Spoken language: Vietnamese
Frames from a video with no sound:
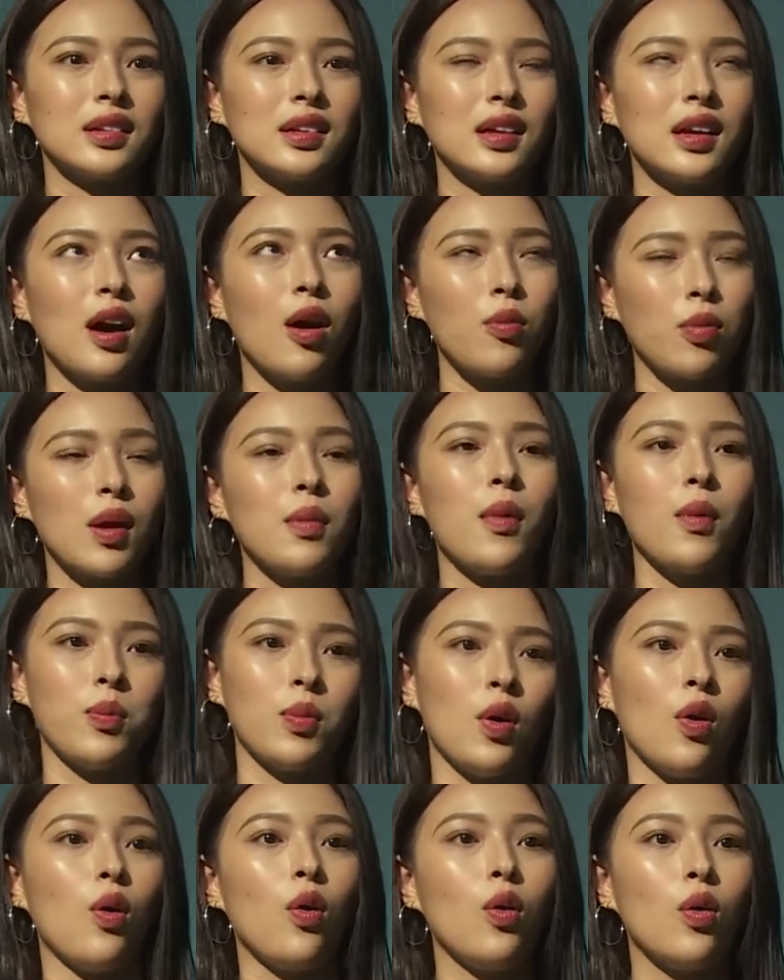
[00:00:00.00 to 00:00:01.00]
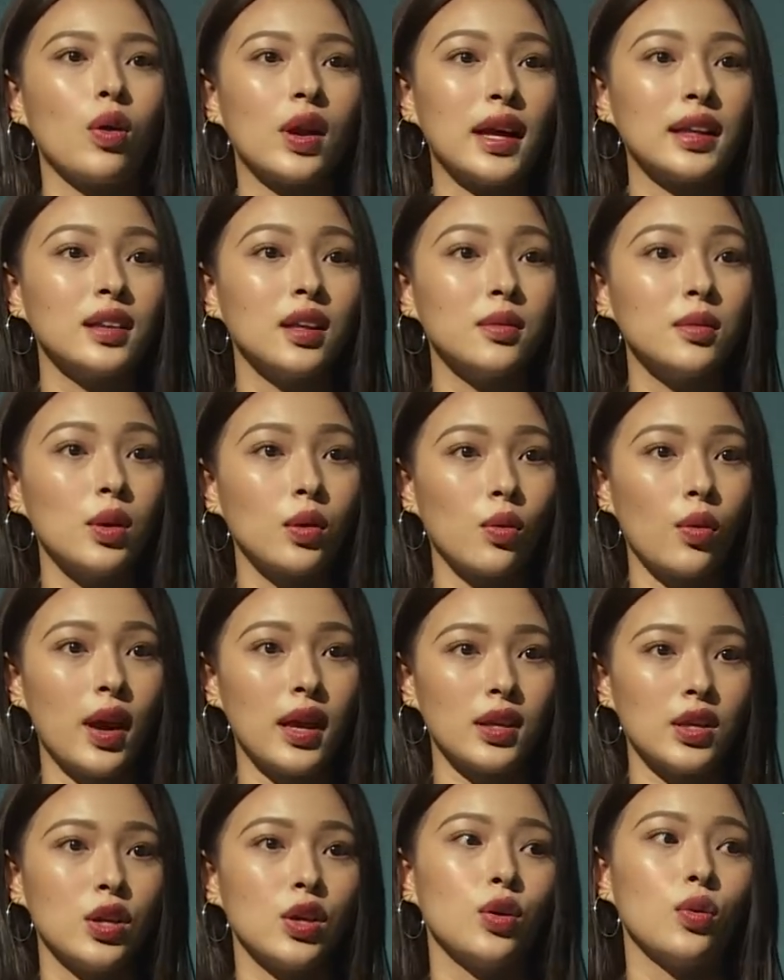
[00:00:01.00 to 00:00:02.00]
không có bộc lộ cá tính quá
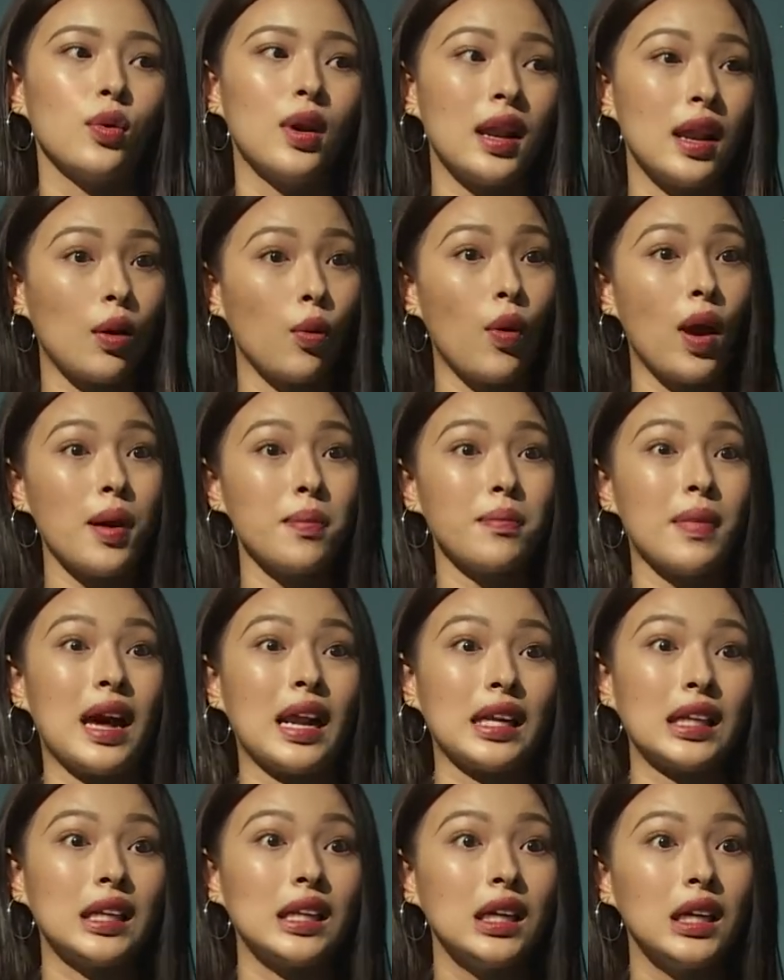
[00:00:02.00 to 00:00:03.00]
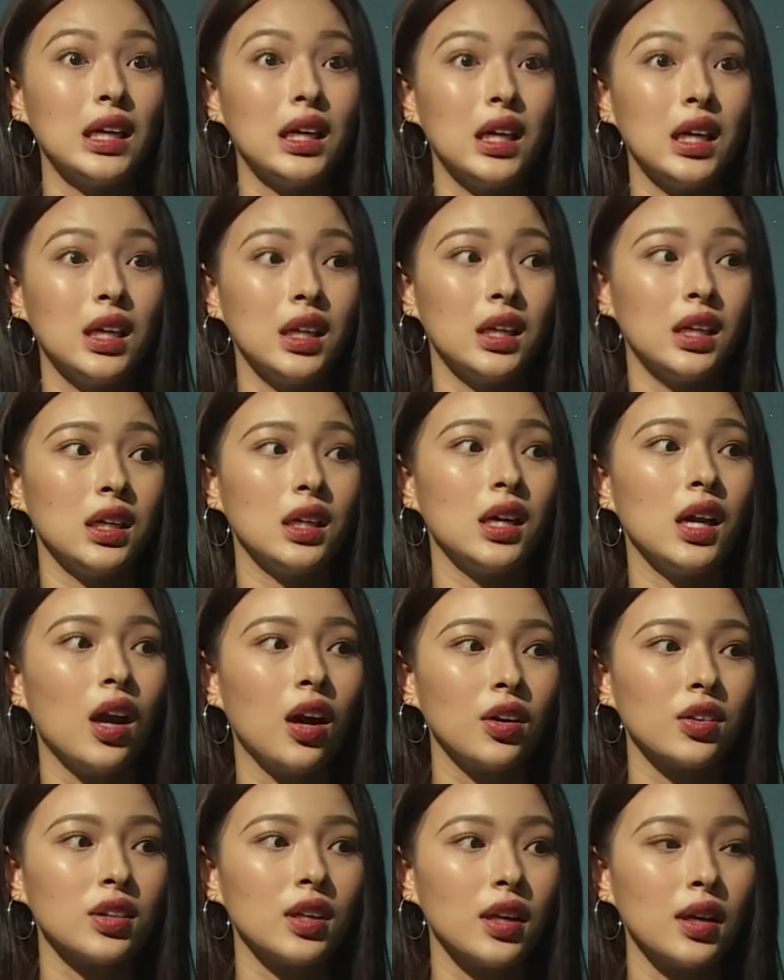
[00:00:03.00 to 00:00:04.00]
nhiều hay là quá mạnh, thì
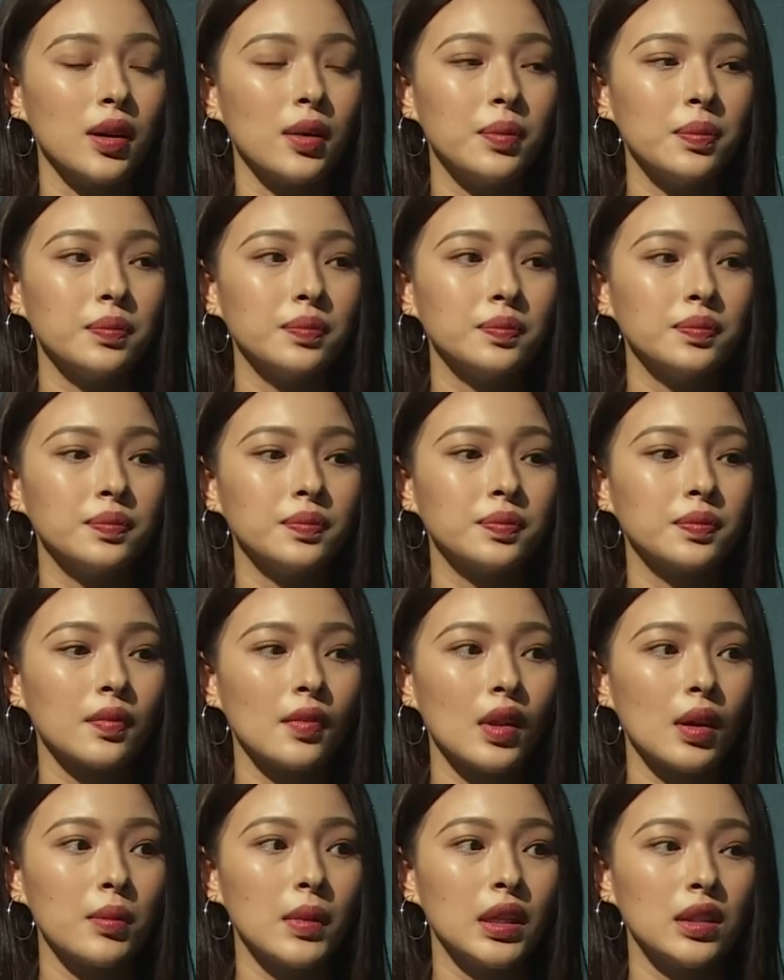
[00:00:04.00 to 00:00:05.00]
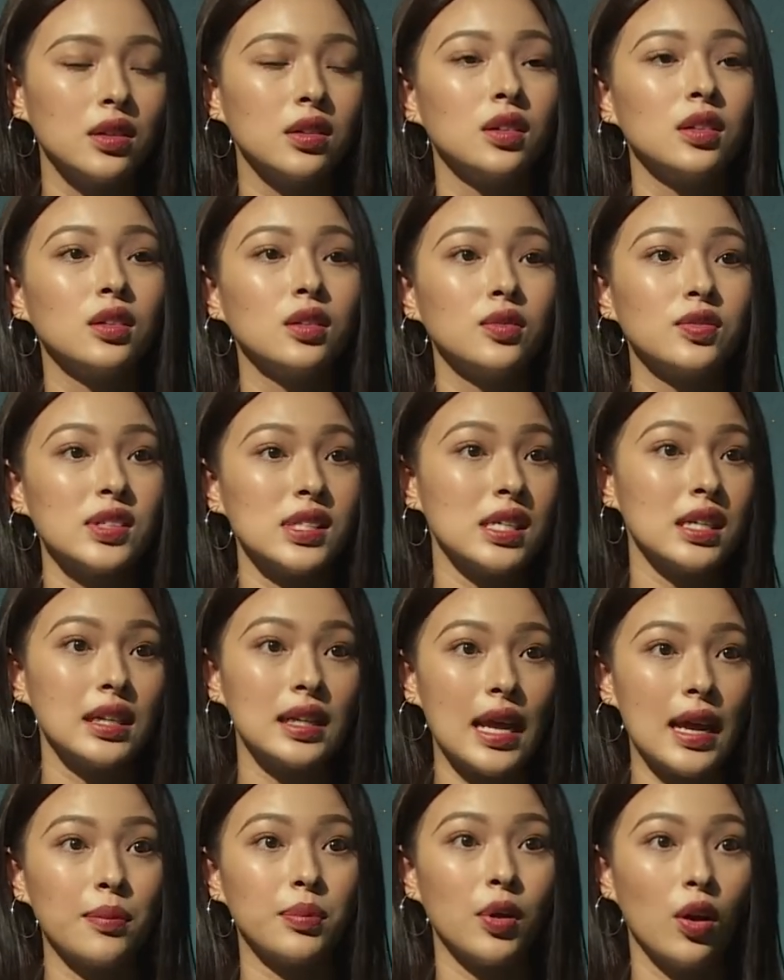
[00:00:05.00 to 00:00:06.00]
họ chỉ bình thường phải xinh
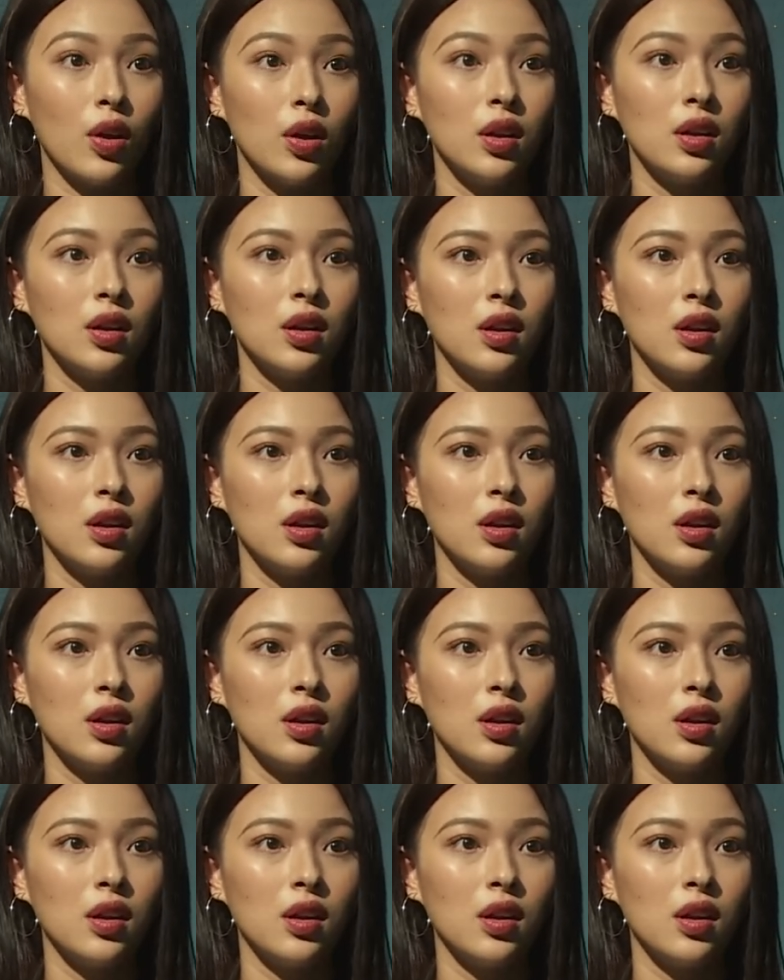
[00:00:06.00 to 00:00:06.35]
đẹp thôi.